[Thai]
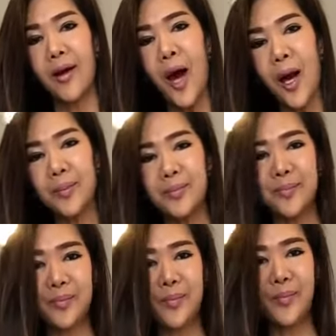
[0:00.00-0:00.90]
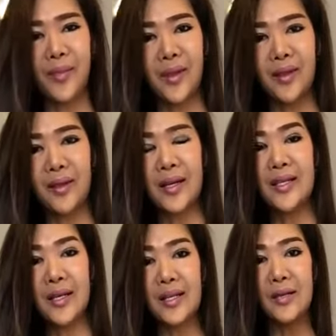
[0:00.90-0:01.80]
ก็
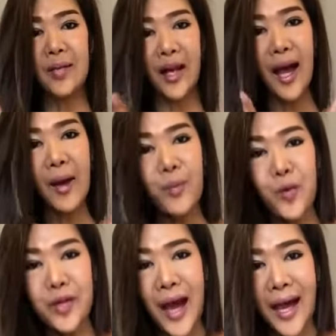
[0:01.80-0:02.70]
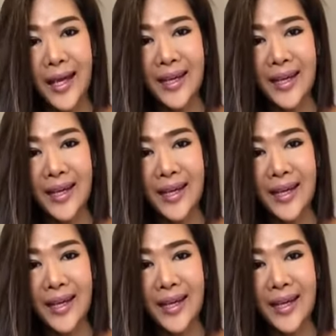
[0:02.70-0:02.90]
อย่าลืมนะคะ ผู้ใหญ่